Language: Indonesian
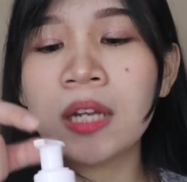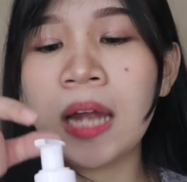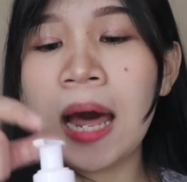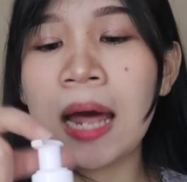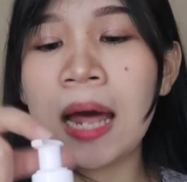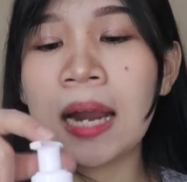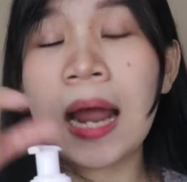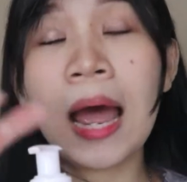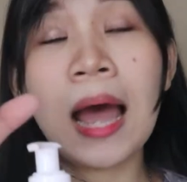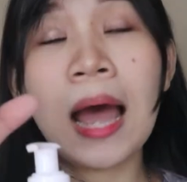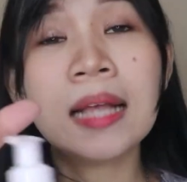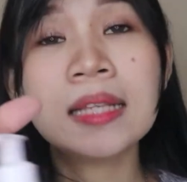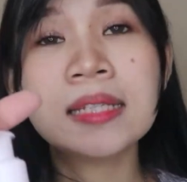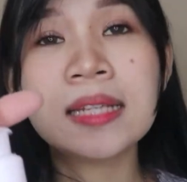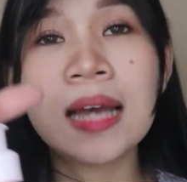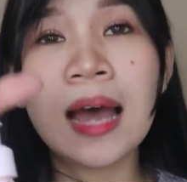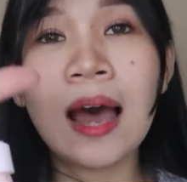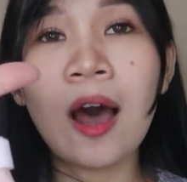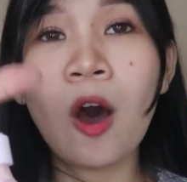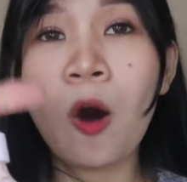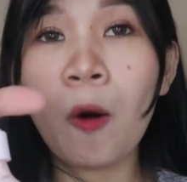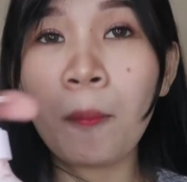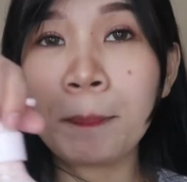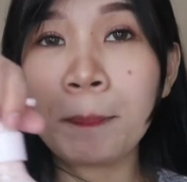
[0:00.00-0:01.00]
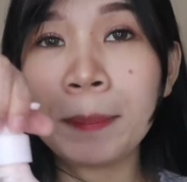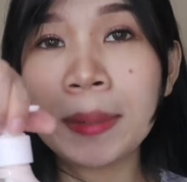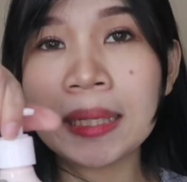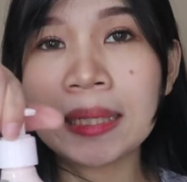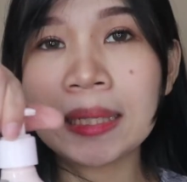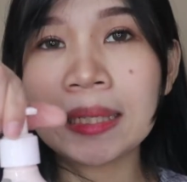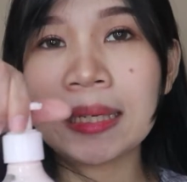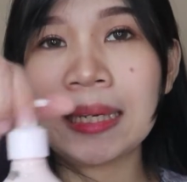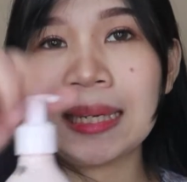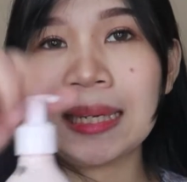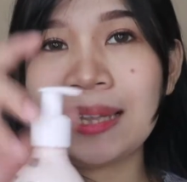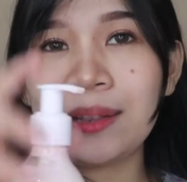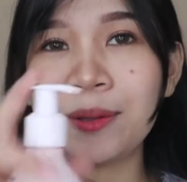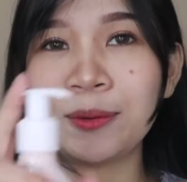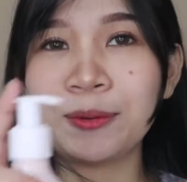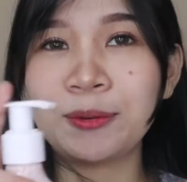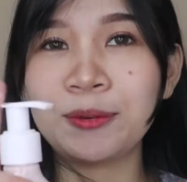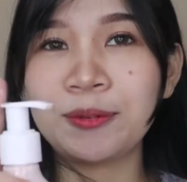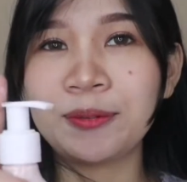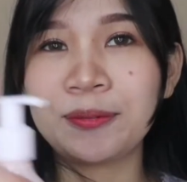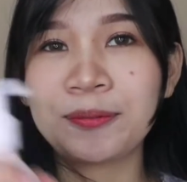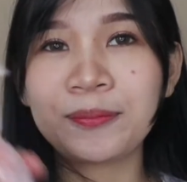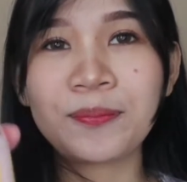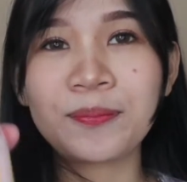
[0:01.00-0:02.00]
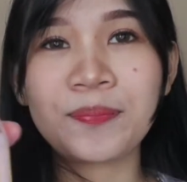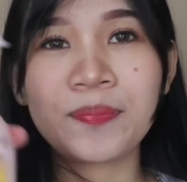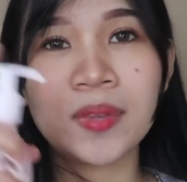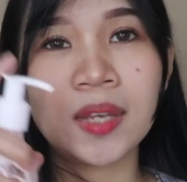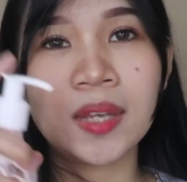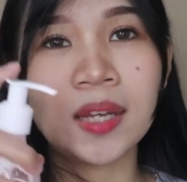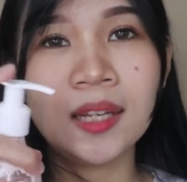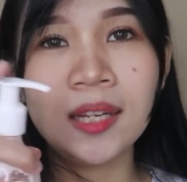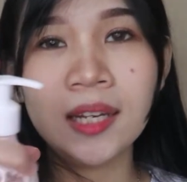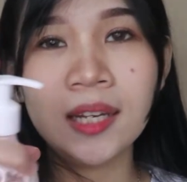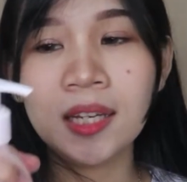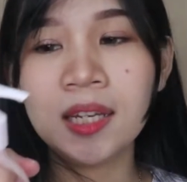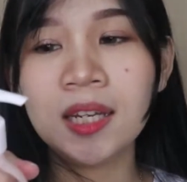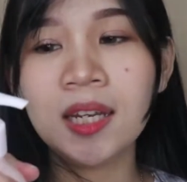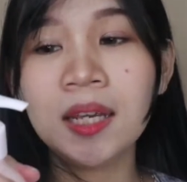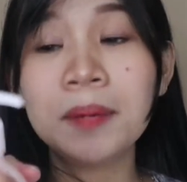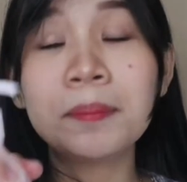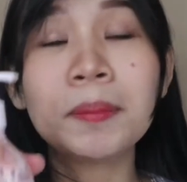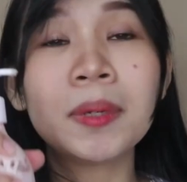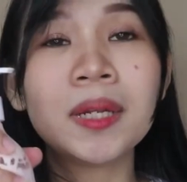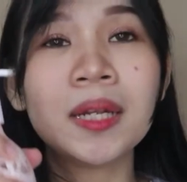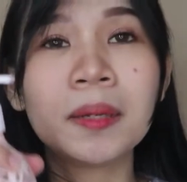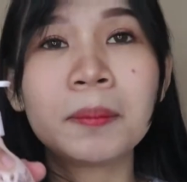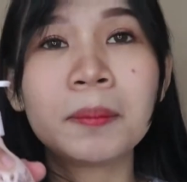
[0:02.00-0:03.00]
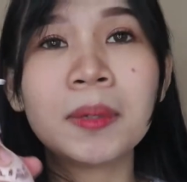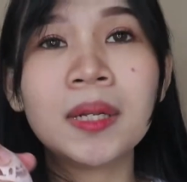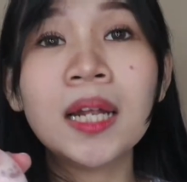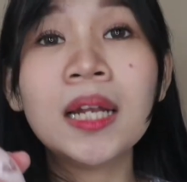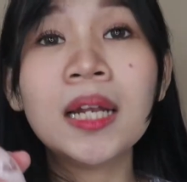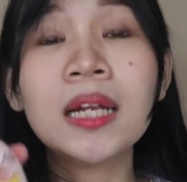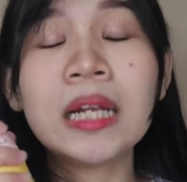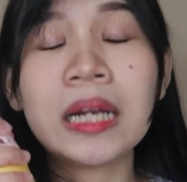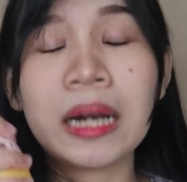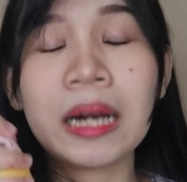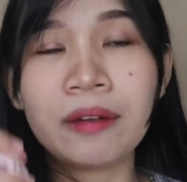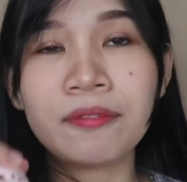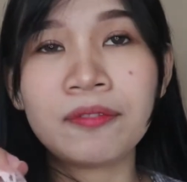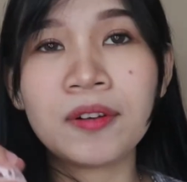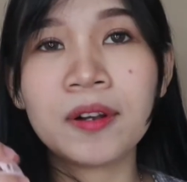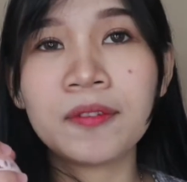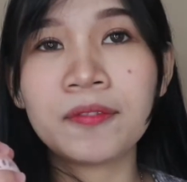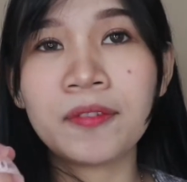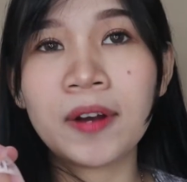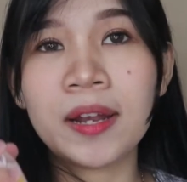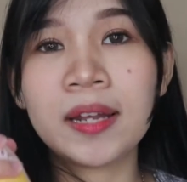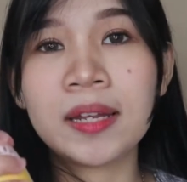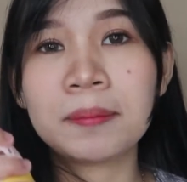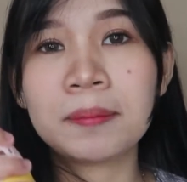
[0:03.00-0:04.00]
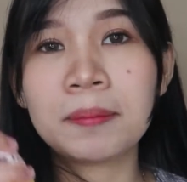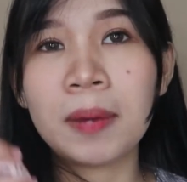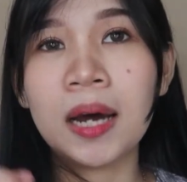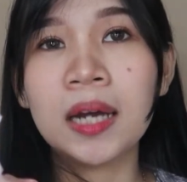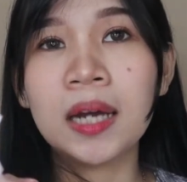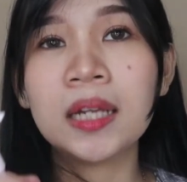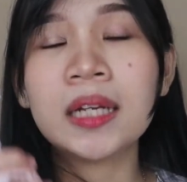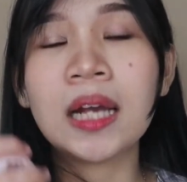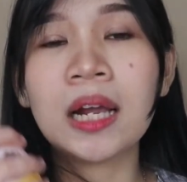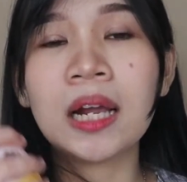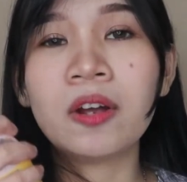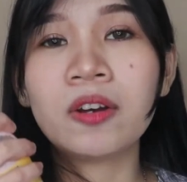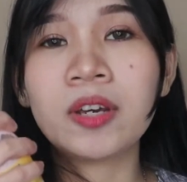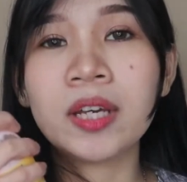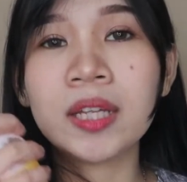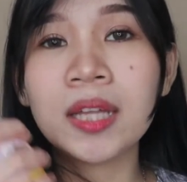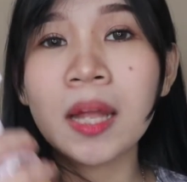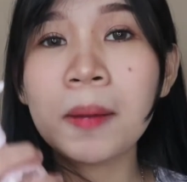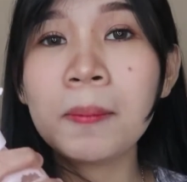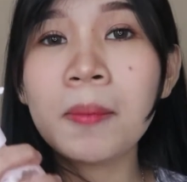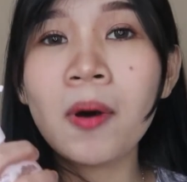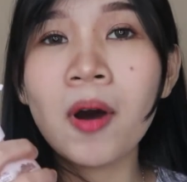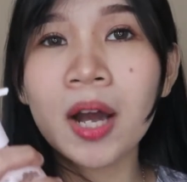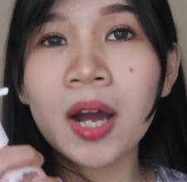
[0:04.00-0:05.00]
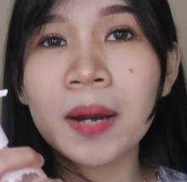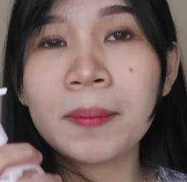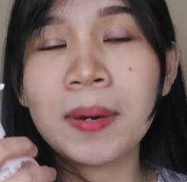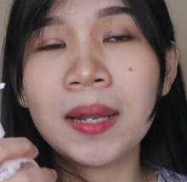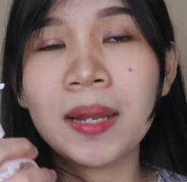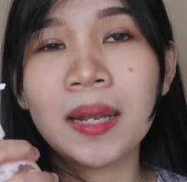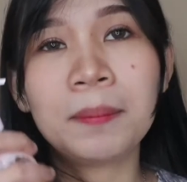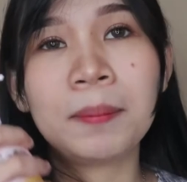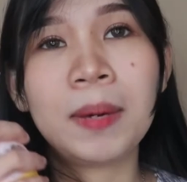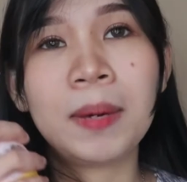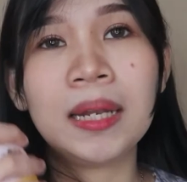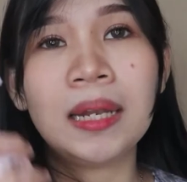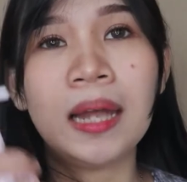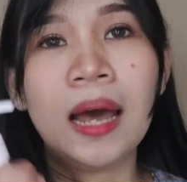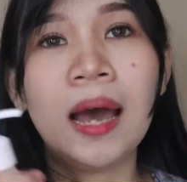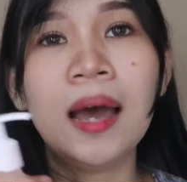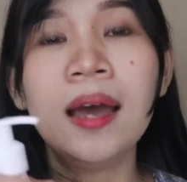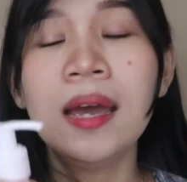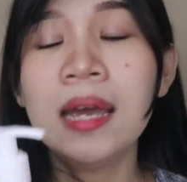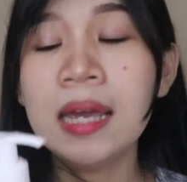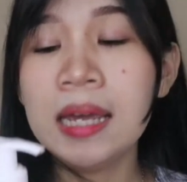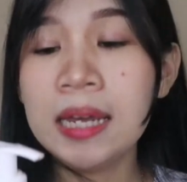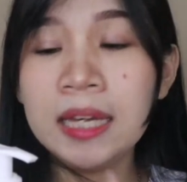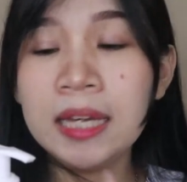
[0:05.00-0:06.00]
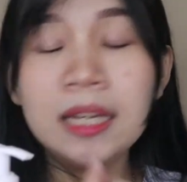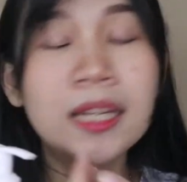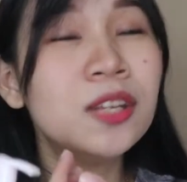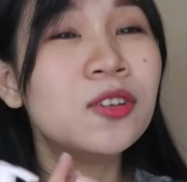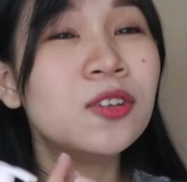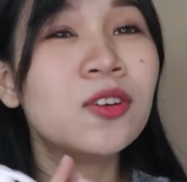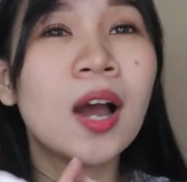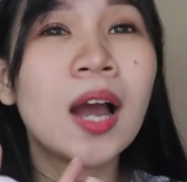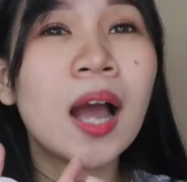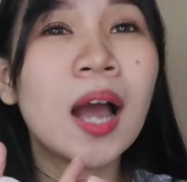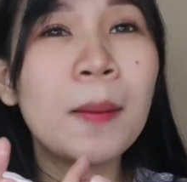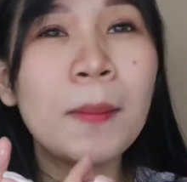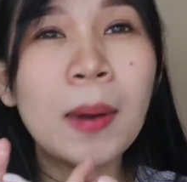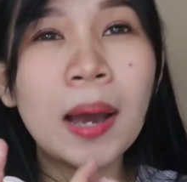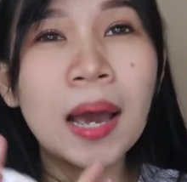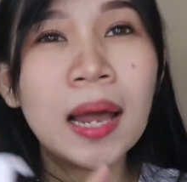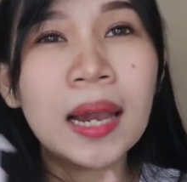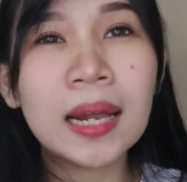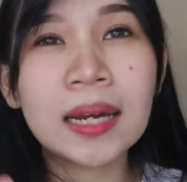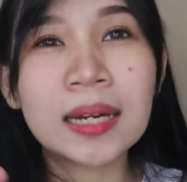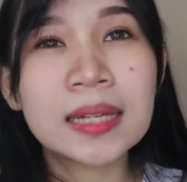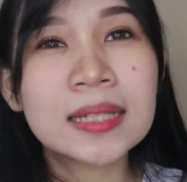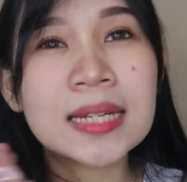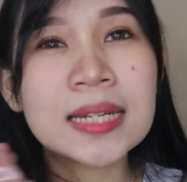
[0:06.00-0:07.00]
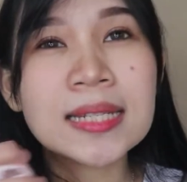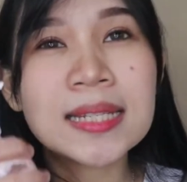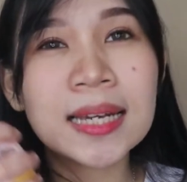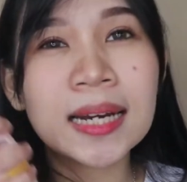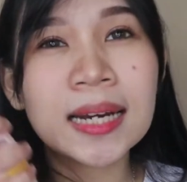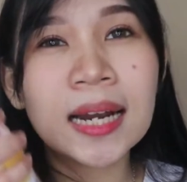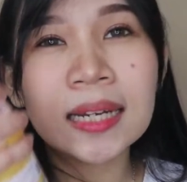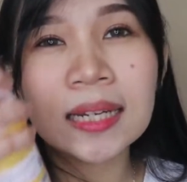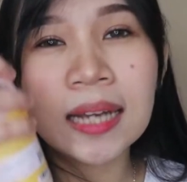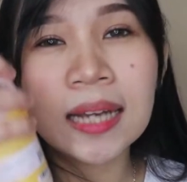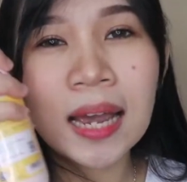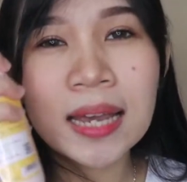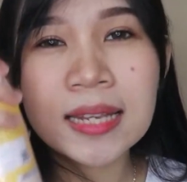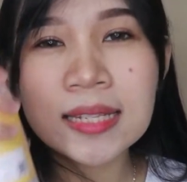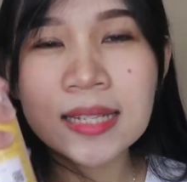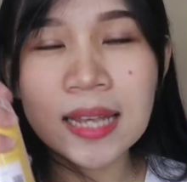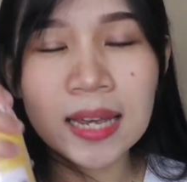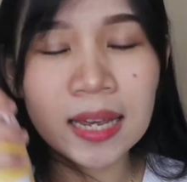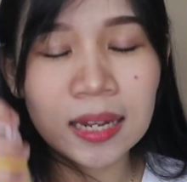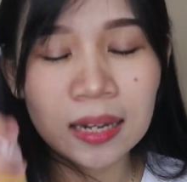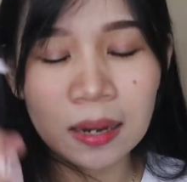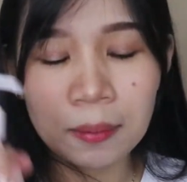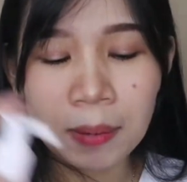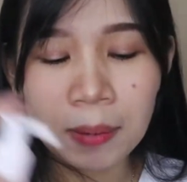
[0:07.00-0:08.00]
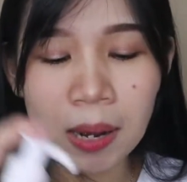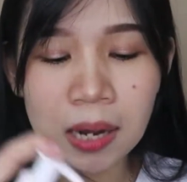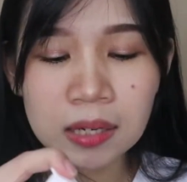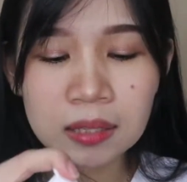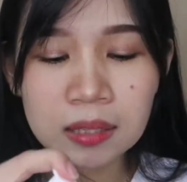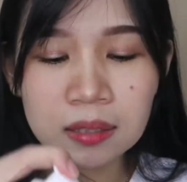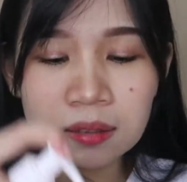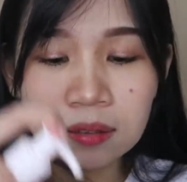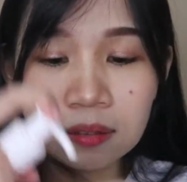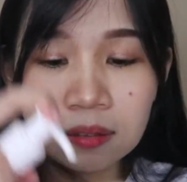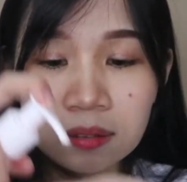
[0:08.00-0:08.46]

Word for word: arah aja open gitu jadi ini bener-bener travel friendly banget kalau kita bawa kemana-mana ini juga nggak bakalan kececeran guys enak banget